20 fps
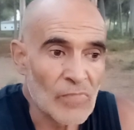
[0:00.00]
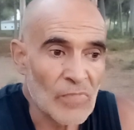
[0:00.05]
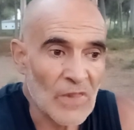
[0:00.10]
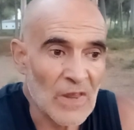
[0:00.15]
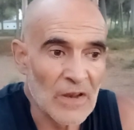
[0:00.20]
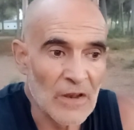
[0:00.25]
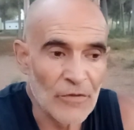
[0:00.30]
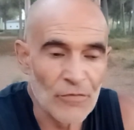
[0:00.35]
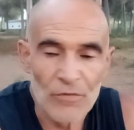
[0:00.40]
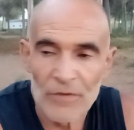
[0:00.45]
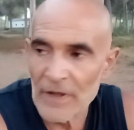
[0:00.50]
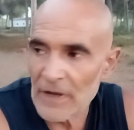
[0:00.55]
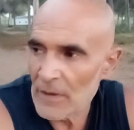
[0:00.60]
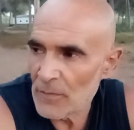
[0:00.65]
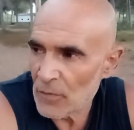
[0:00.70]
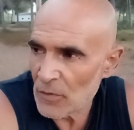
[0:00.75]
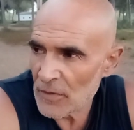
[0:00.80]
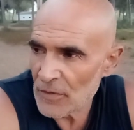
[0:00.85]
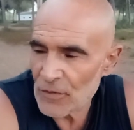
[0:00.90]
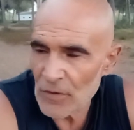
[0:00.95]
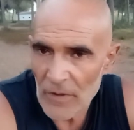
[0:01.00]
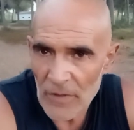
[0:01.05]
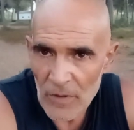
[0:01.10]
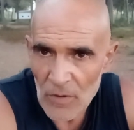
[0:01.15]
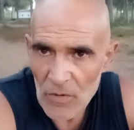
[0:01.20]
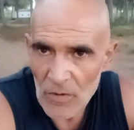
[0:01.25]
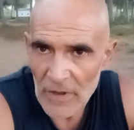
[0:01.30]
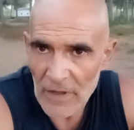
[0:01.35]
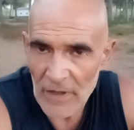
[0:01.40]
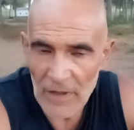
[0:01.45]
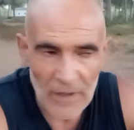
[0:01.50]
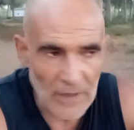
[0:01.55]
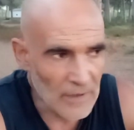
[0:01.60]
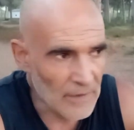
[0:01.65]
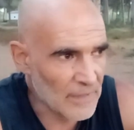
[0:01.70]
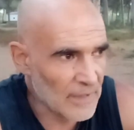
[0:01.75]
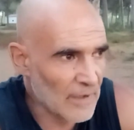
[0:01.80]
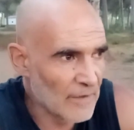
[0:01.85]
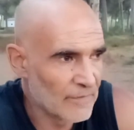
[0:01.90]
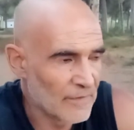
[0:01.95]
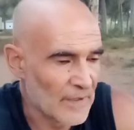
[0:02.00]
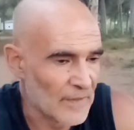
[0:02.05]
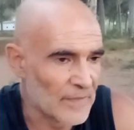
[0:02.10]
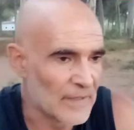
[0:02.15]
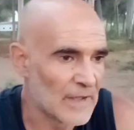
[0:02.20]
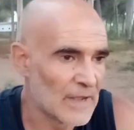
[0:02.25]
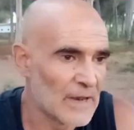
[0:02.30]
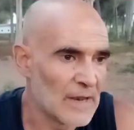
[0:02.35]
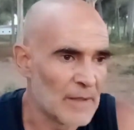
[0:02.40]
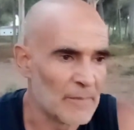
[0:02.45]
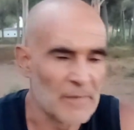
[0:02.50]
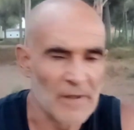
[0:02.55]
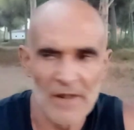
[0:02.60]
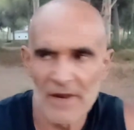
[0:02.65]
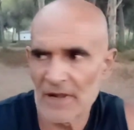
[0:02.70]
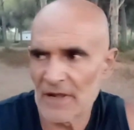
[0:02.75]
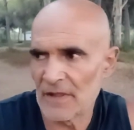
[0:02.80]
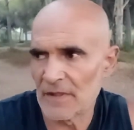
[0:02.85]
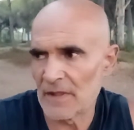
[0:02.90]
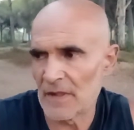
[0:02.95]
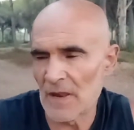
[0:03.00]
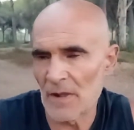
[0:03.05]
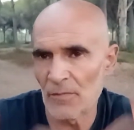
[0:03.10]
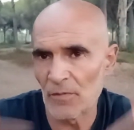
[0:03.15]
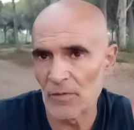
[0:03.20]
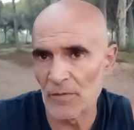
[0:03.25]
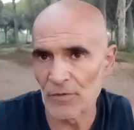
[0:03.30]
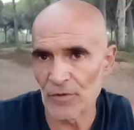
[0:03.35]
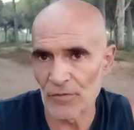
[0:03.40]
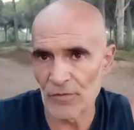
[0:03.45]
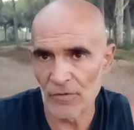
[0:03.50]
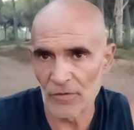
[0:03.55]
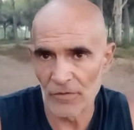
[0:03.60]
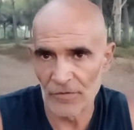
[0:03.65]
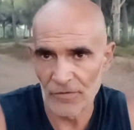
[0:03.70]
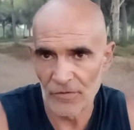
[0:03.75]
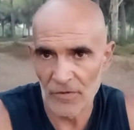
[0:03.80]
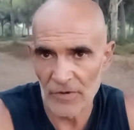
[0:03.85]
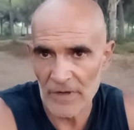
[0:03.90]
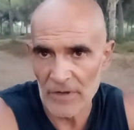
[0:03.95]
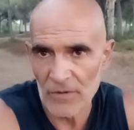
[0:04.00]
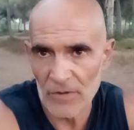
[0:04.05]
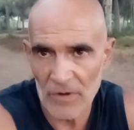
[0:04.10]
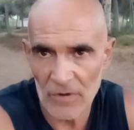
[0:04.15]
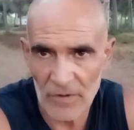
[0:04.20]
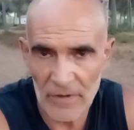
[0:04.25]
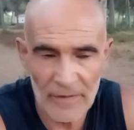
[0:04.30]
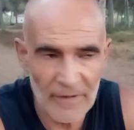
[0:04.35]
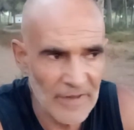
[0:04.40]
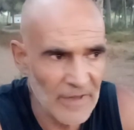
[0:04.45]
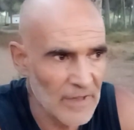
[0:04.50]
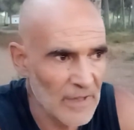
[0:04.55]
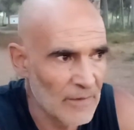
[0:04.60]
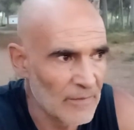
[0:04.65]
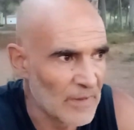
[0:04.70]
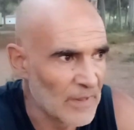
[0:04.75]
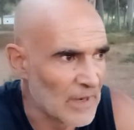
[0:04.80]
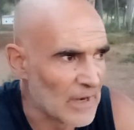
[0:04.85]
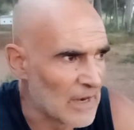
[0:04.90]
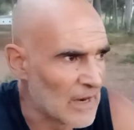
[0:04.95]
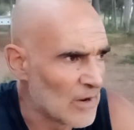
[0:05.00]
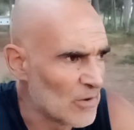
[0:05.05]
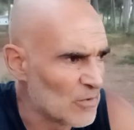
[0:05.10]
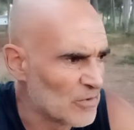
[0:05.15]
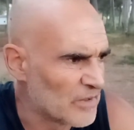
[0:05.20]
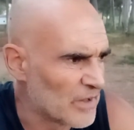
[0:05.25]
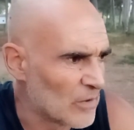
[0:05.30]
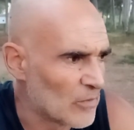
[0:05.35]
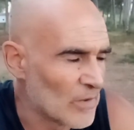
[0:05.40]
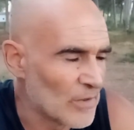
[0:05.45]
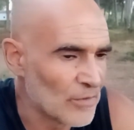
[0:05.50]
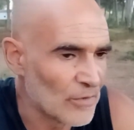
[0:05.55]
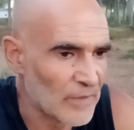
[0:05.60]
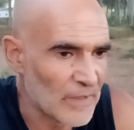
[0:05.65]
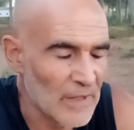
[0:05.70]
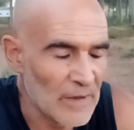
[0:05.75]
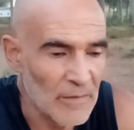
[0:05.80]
resulta que por lo visto le dijo que, estaba fatal la perra, que tenía por lo visto todos los órganos, que lo llevase ya al veterinario, no sé cuánto y